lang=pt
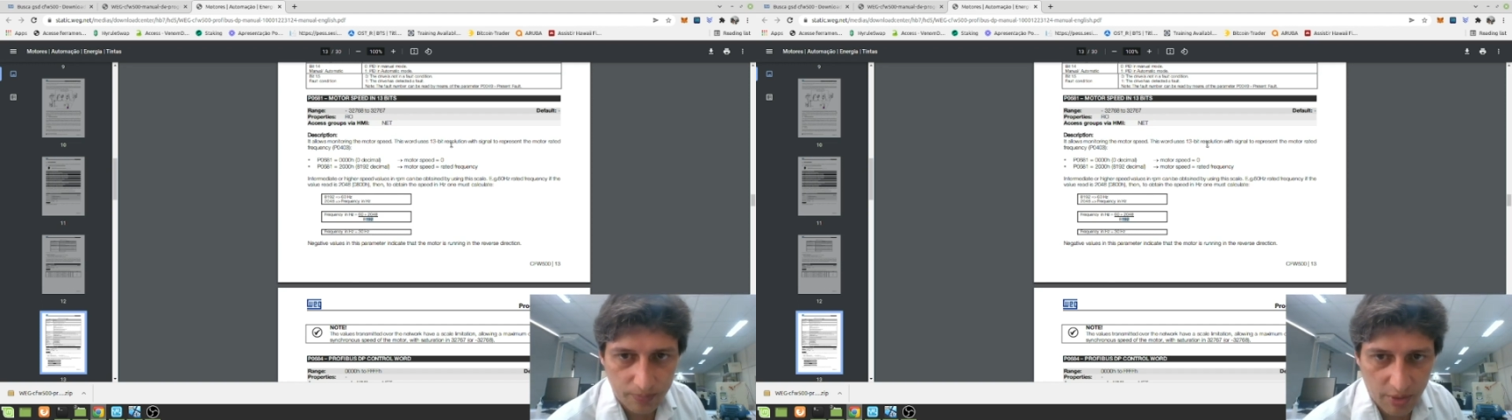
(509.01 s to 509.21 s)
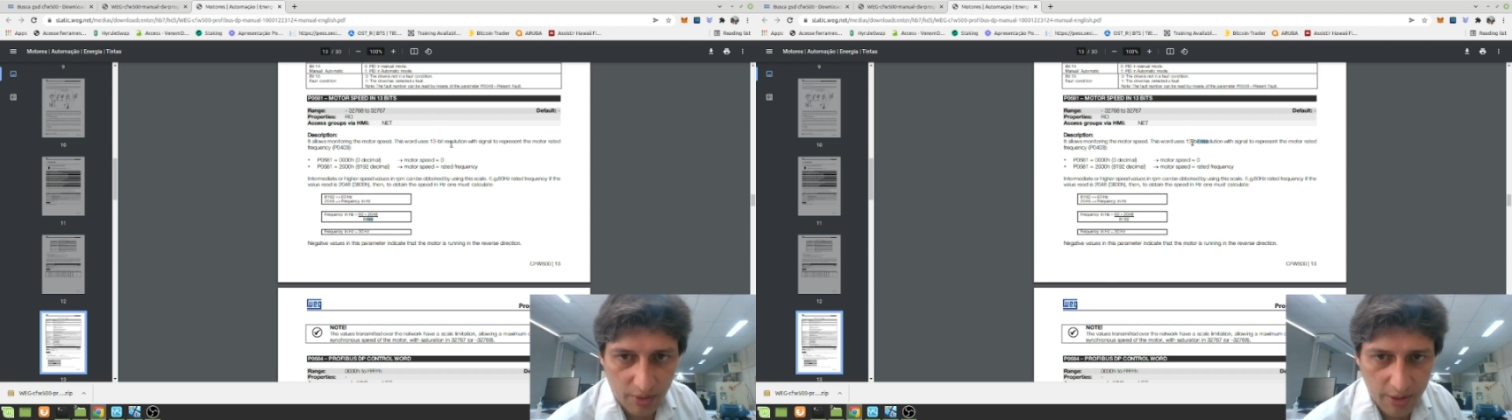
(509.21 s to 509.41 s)

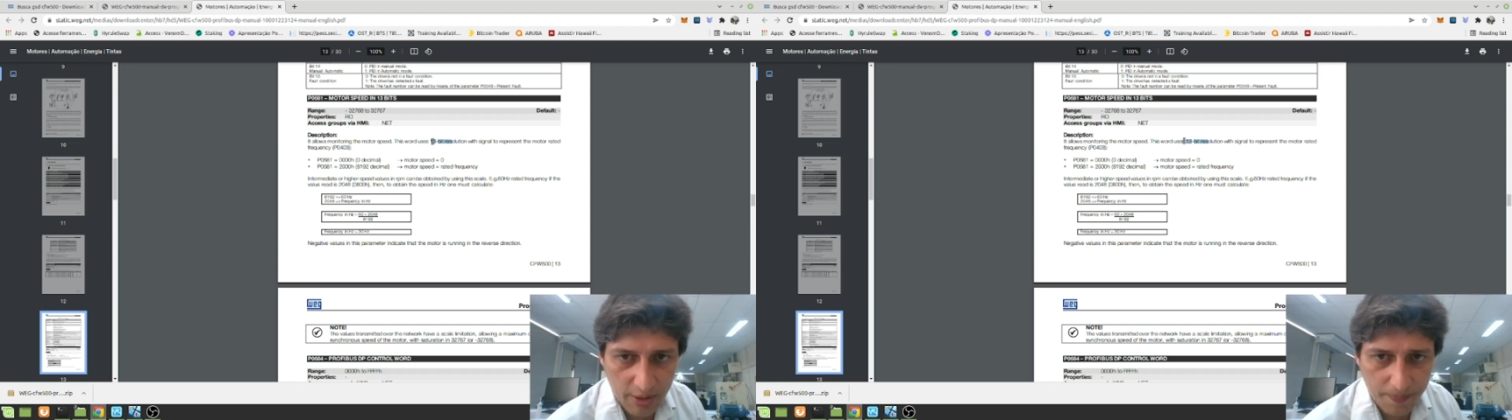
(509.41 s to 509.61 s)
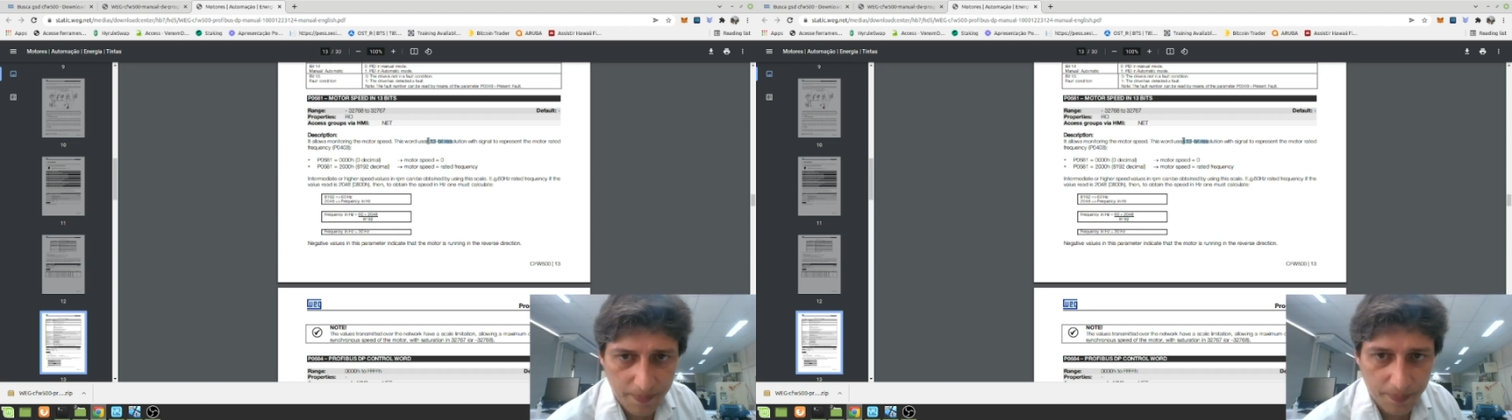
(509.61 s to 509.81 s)
aqui,
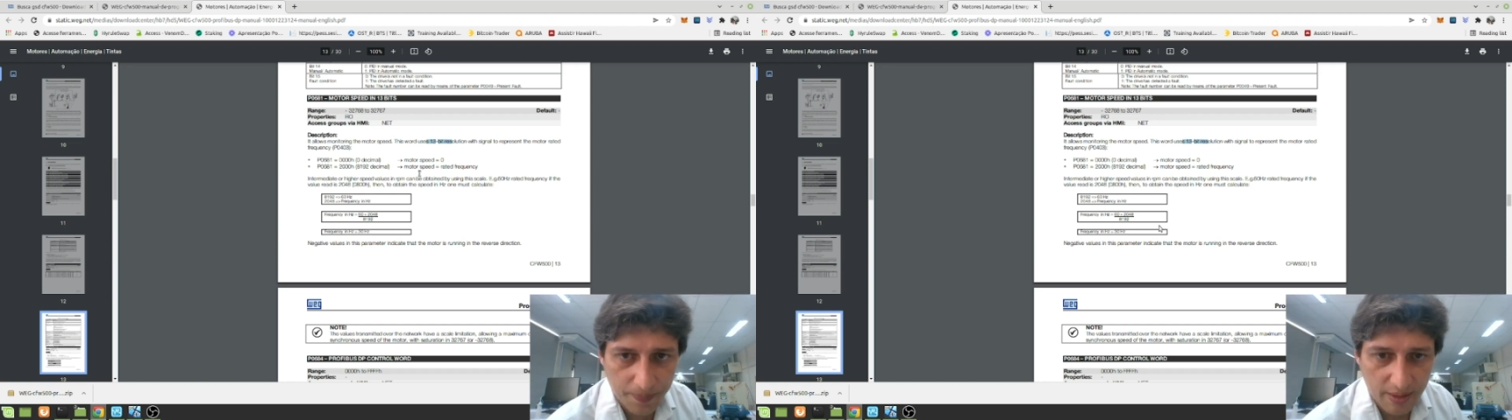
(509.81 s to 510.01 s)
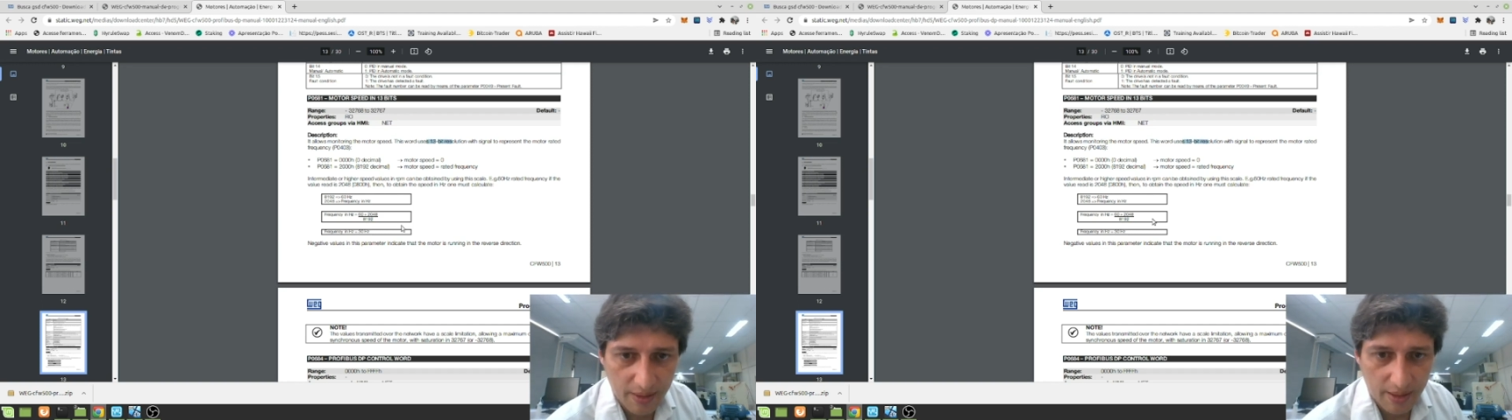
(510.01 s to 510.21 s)

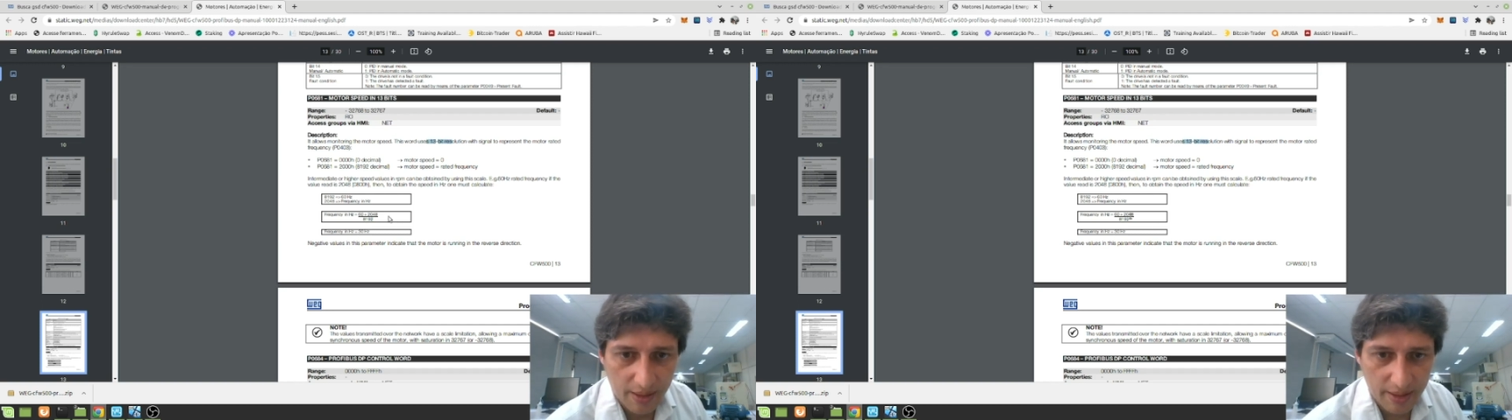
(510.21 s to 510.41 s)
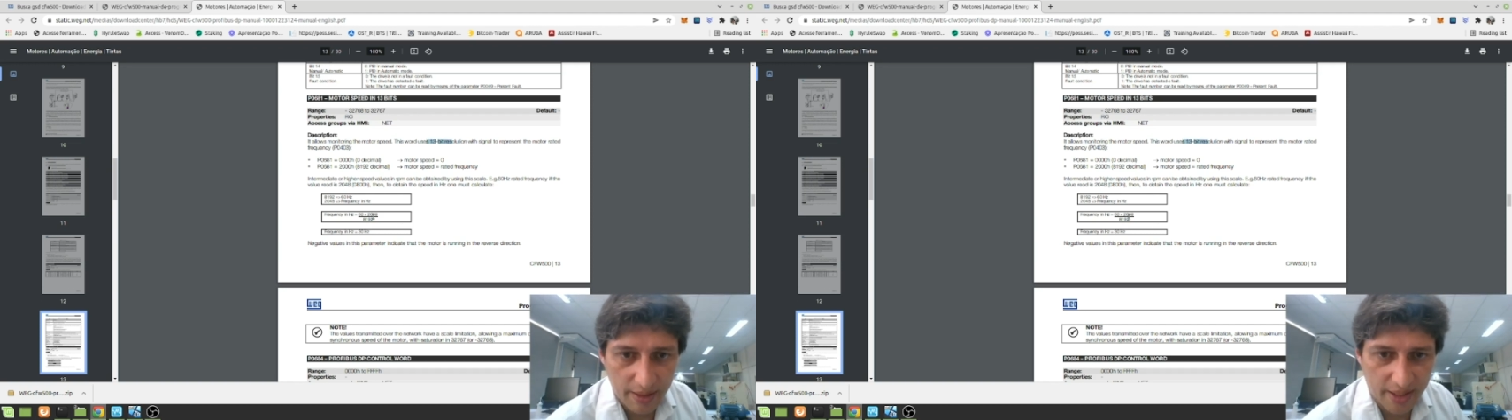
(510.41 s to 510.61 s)

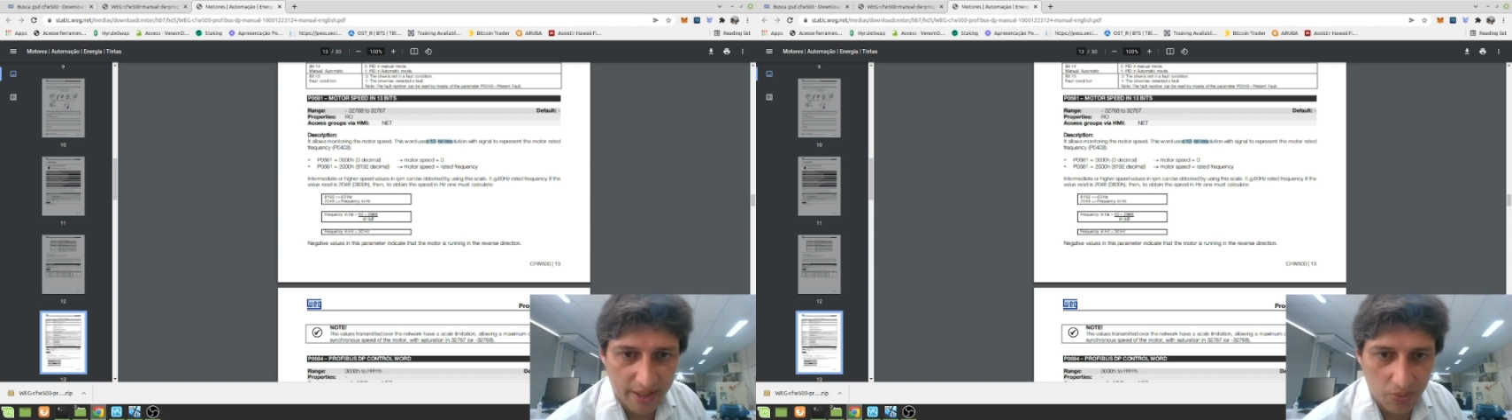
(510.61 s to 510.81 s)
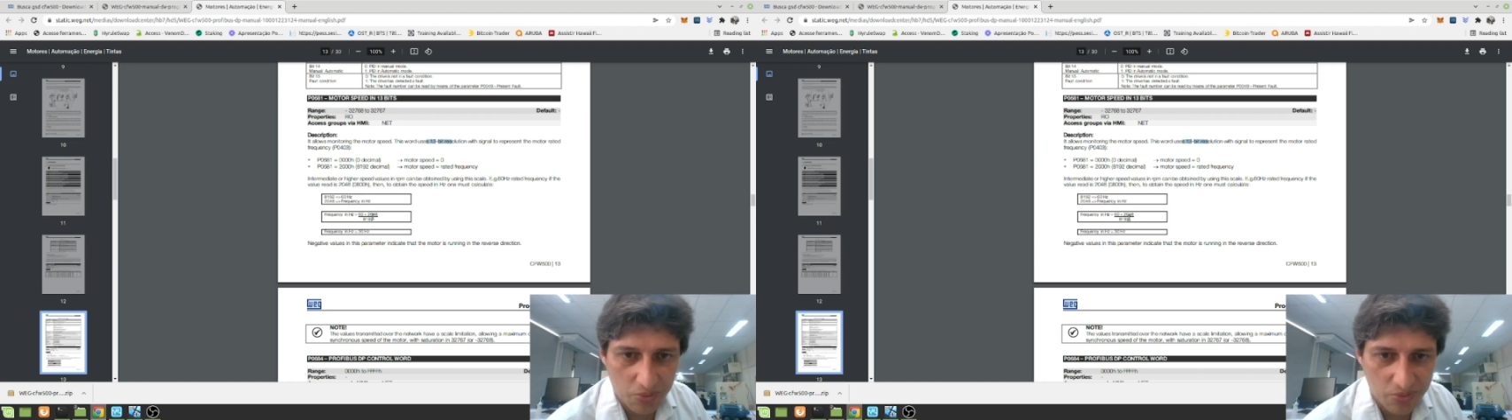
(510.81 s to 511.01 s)

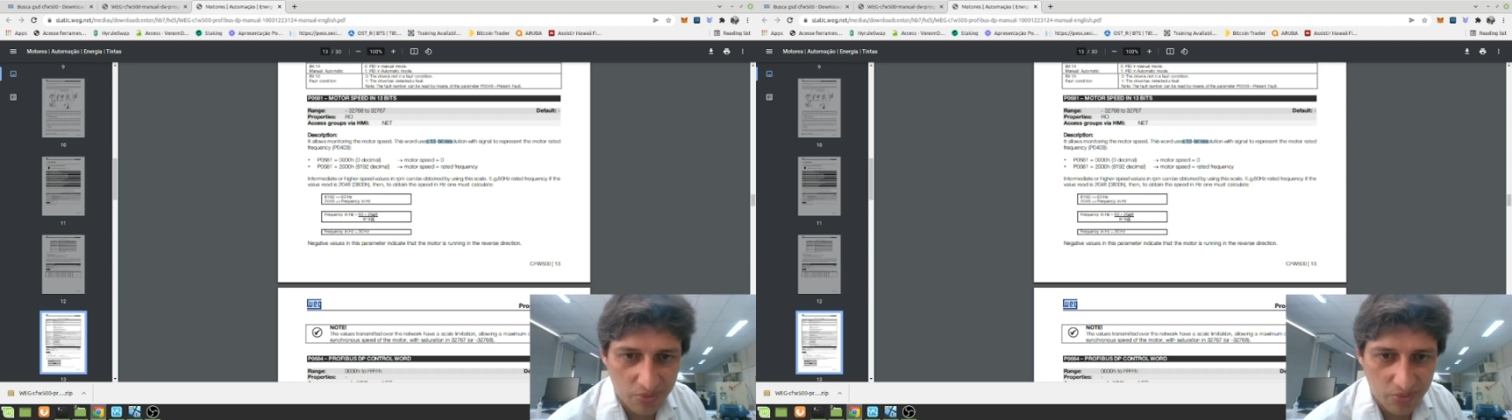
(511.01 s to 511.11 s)
então